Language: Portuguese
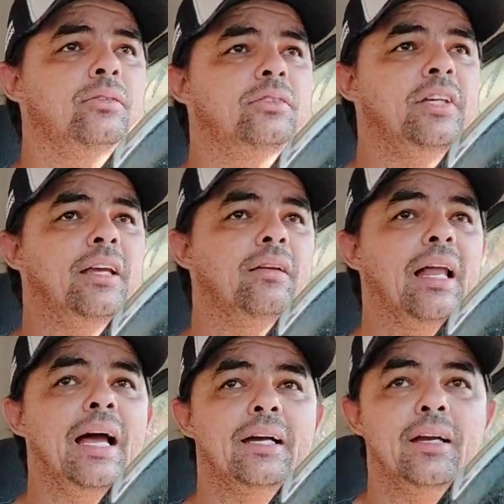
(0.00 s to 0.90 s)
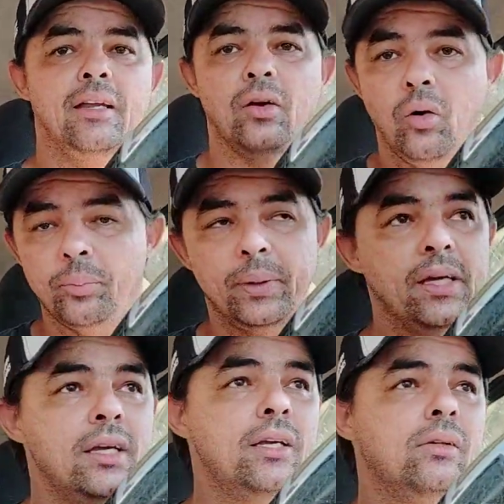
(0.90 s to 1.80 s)
sem lacre
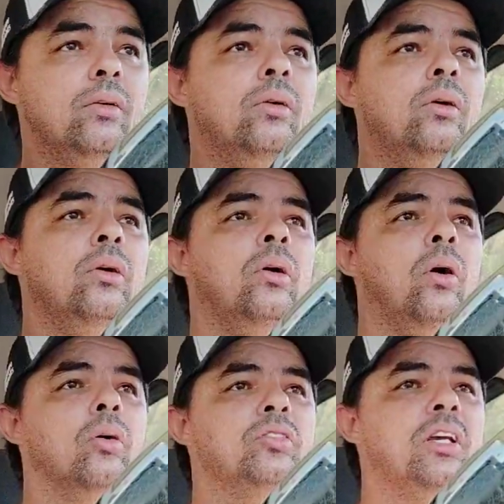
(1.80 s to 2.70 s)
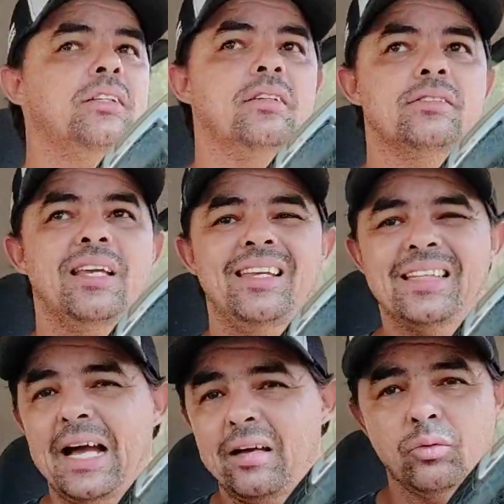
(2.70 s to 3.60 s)
rompido, ou seja, sem
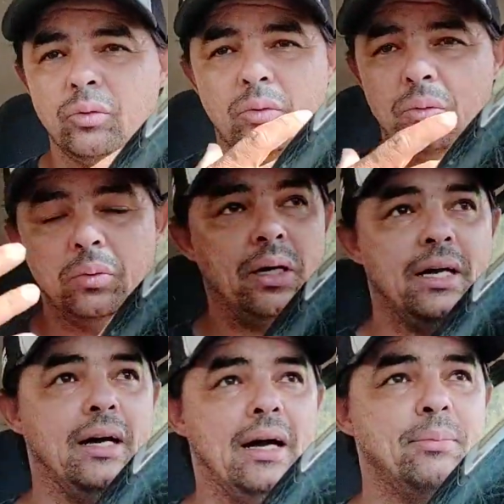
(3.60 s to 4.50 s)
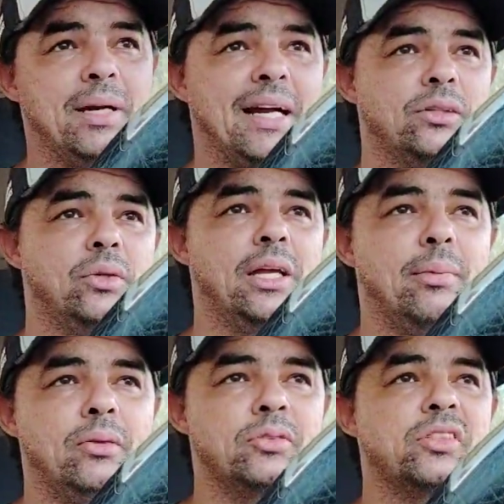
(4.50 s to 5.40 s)
estar tá a mercadoria
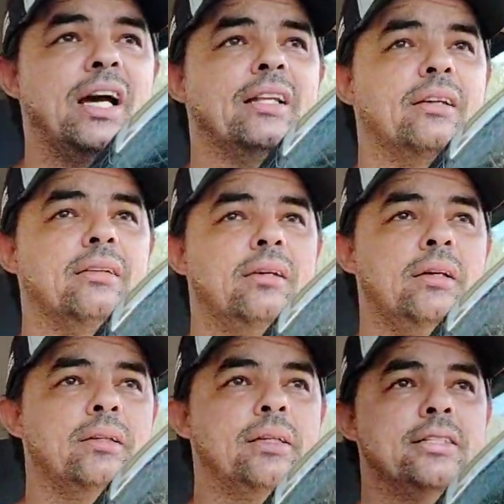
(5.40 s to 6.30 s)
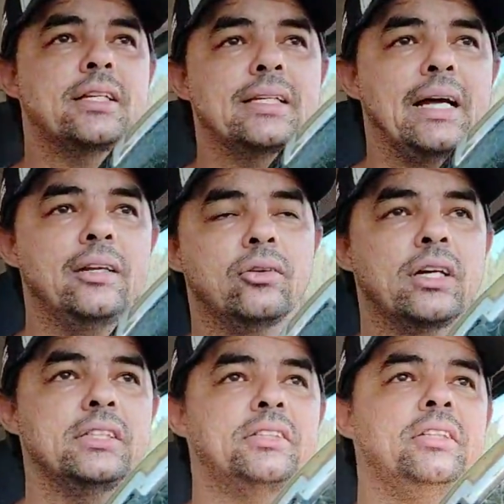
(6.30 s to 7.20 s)
bagunçada desde que tá ali no
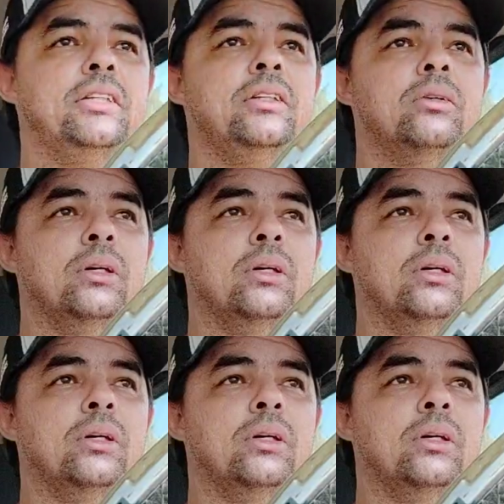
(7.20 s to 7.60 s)
cantinho.